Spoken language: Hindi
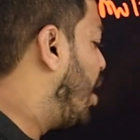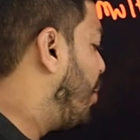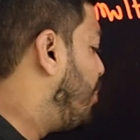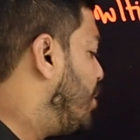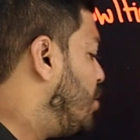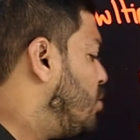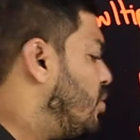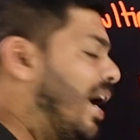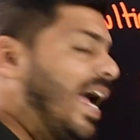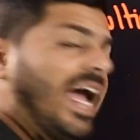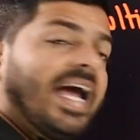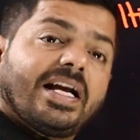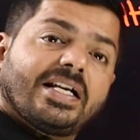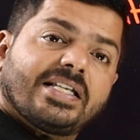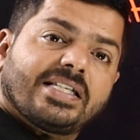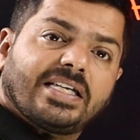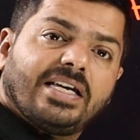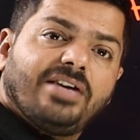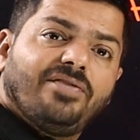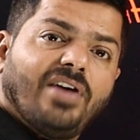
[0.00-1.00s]
आपने जो
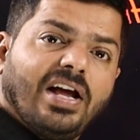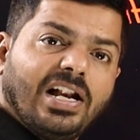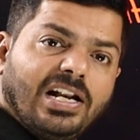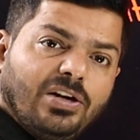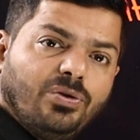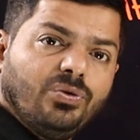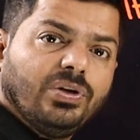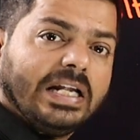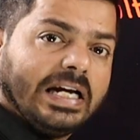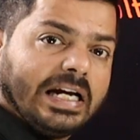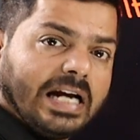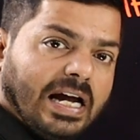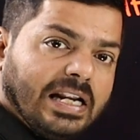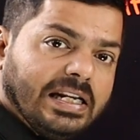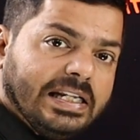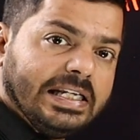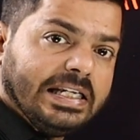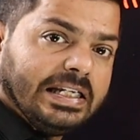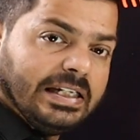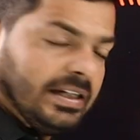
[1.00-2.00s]
एक्स की वैल्यू
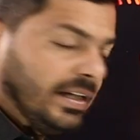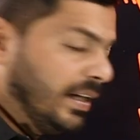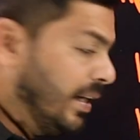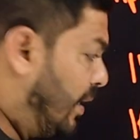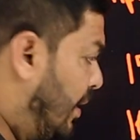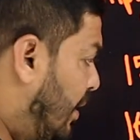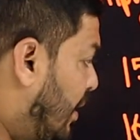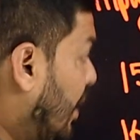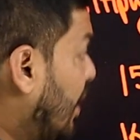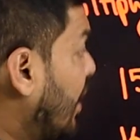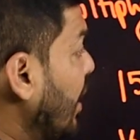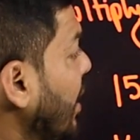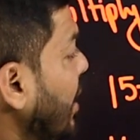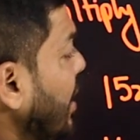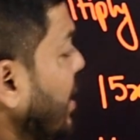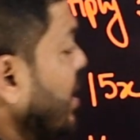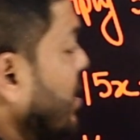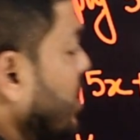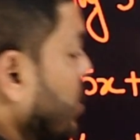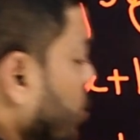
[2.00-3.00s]
निकाली ठीक है
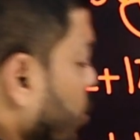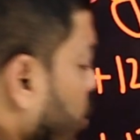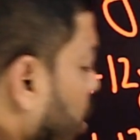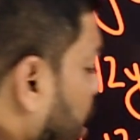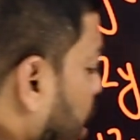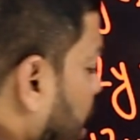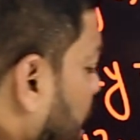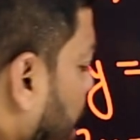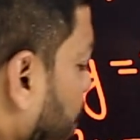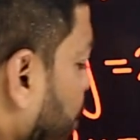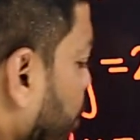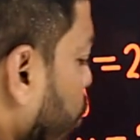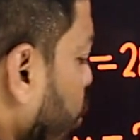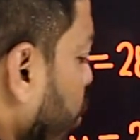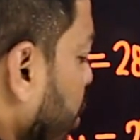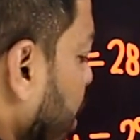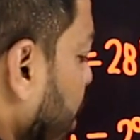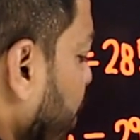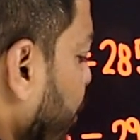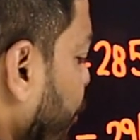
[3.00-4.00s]
इसको अगर आप
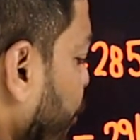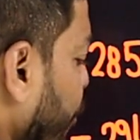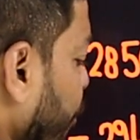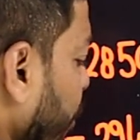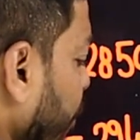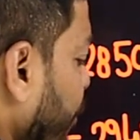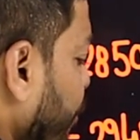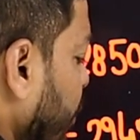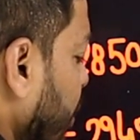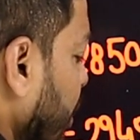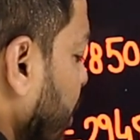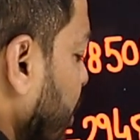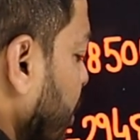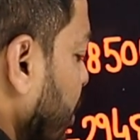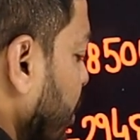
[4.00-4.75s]
बोल दें फिफ्थ